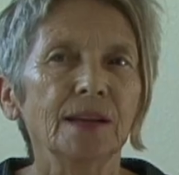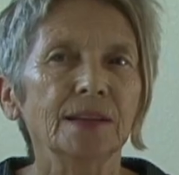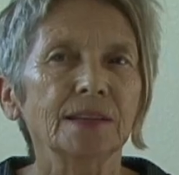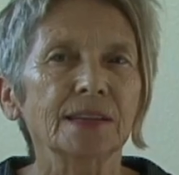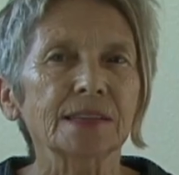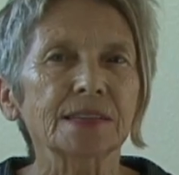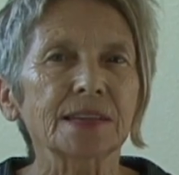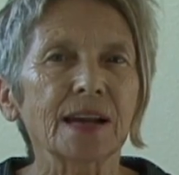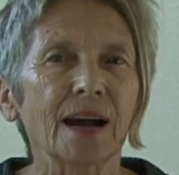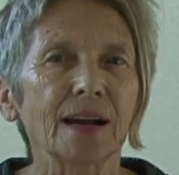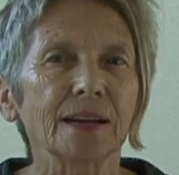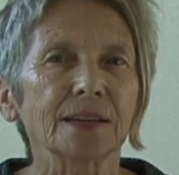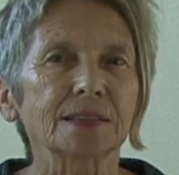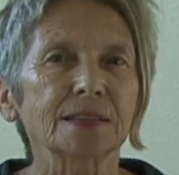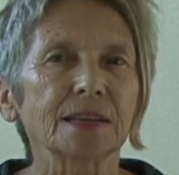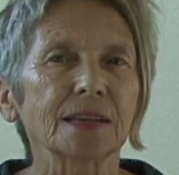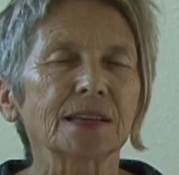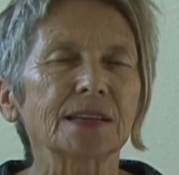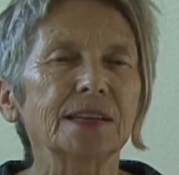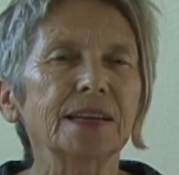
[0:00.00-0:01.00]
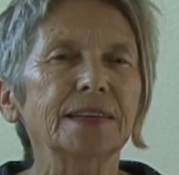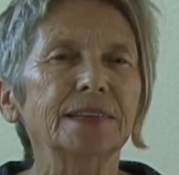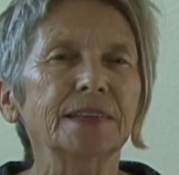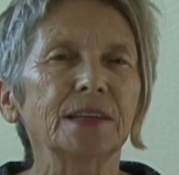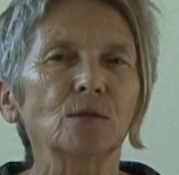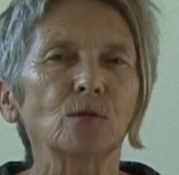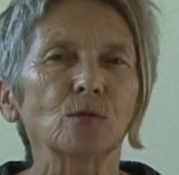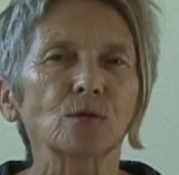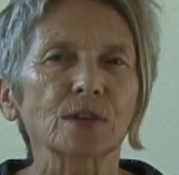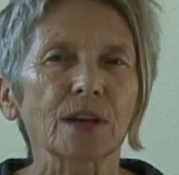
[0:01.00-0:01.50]
Das heißt, es liegt
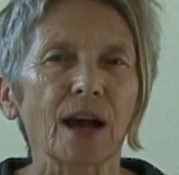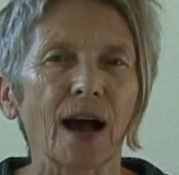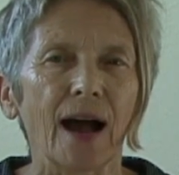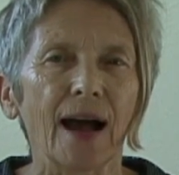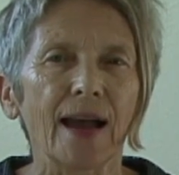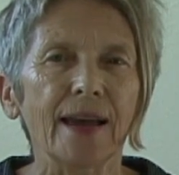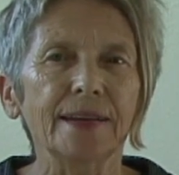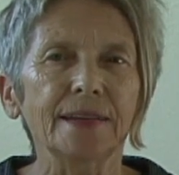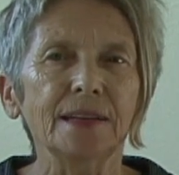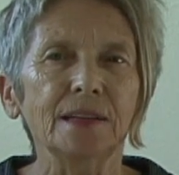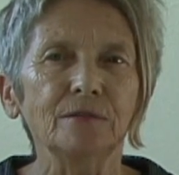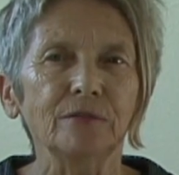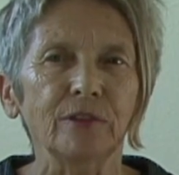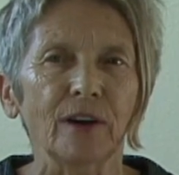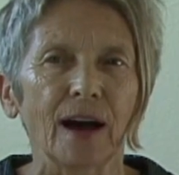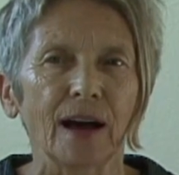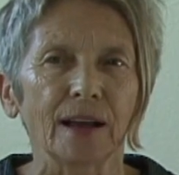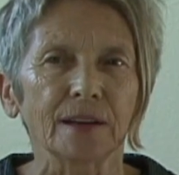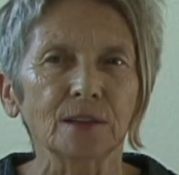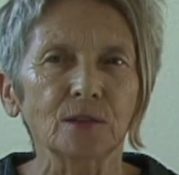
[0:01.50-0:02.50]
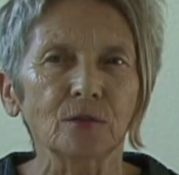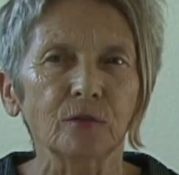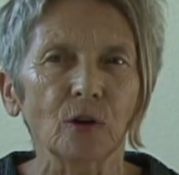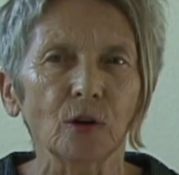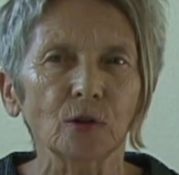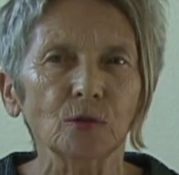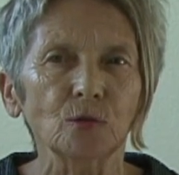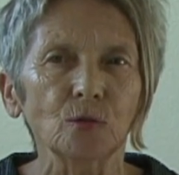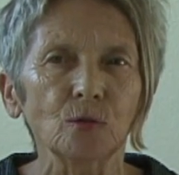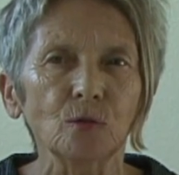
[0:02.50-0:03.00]
in unserer eigenen
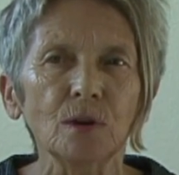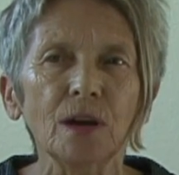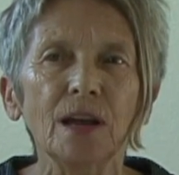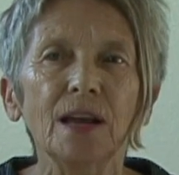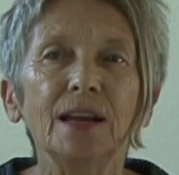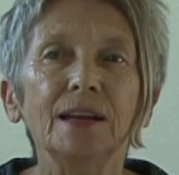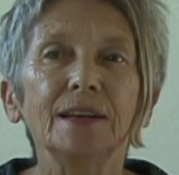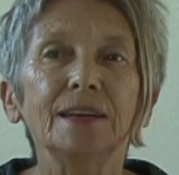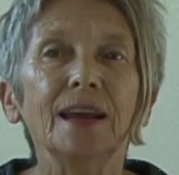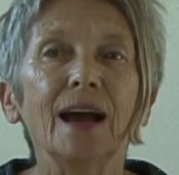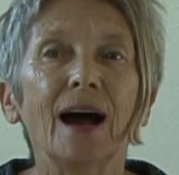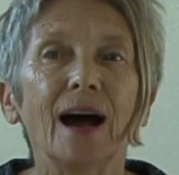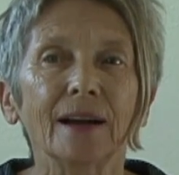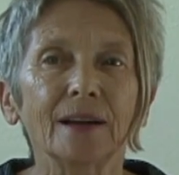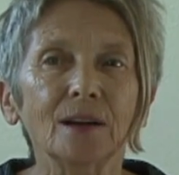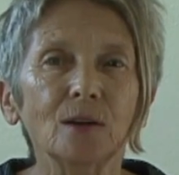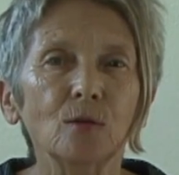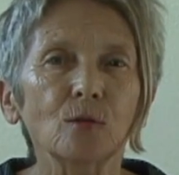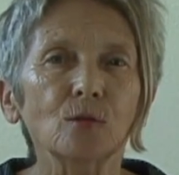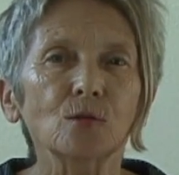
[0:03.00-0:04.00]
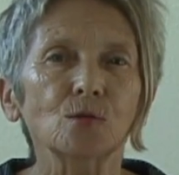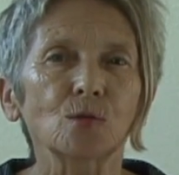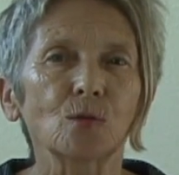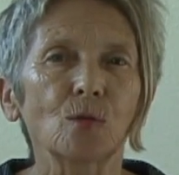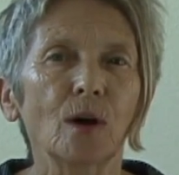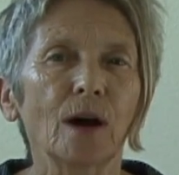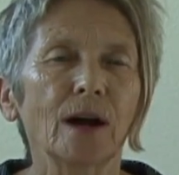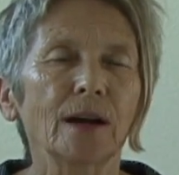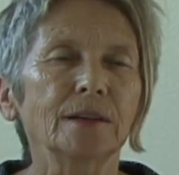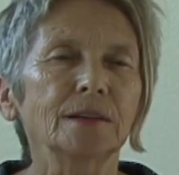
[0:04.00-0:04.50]
Verantwortung, die
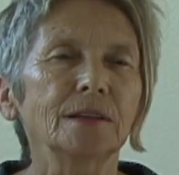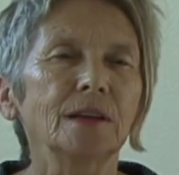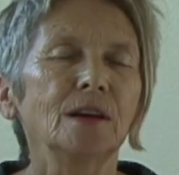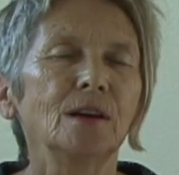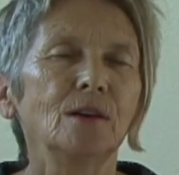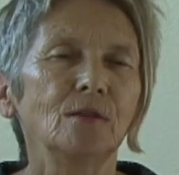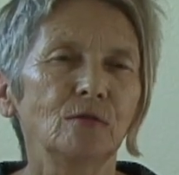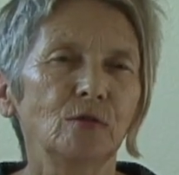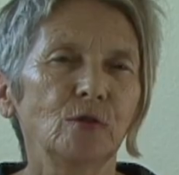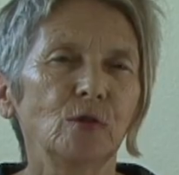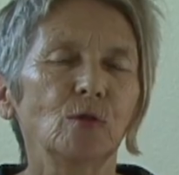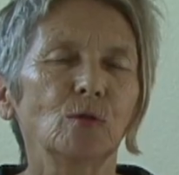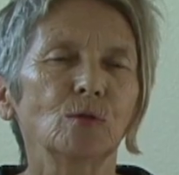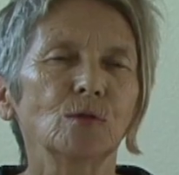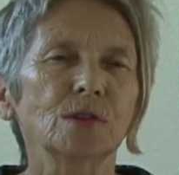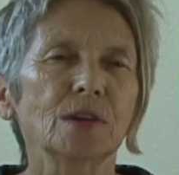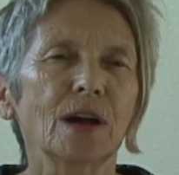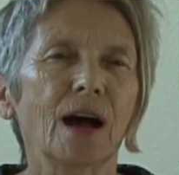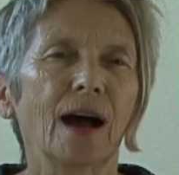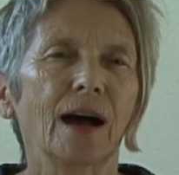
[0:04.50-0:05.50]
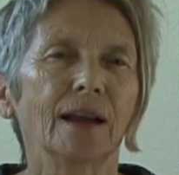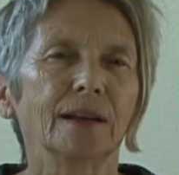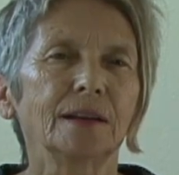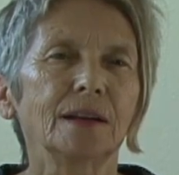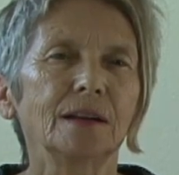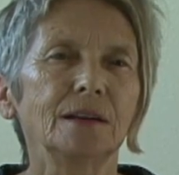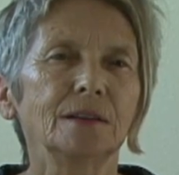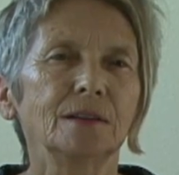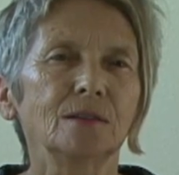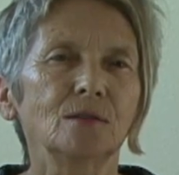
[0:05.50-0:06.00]
Handlungshoheit für unser
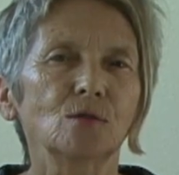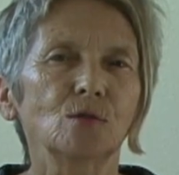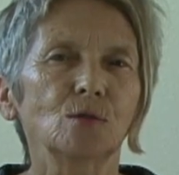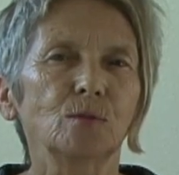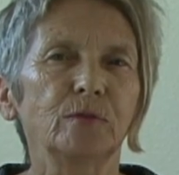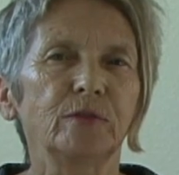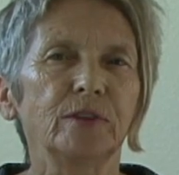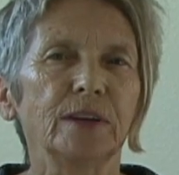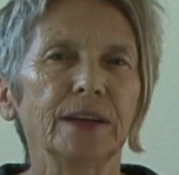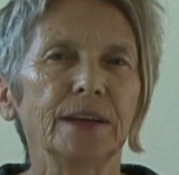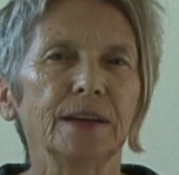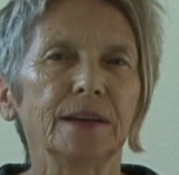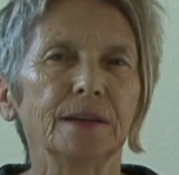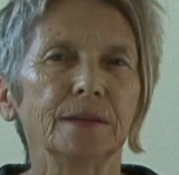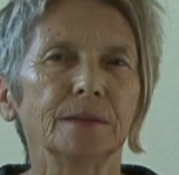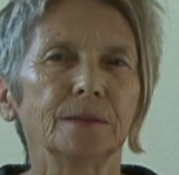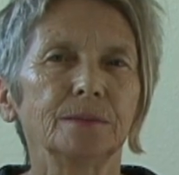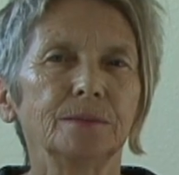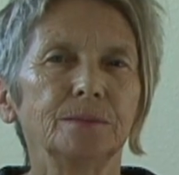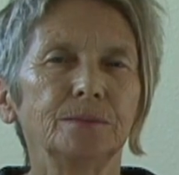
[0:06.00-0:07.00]
Handeln zu pflegen.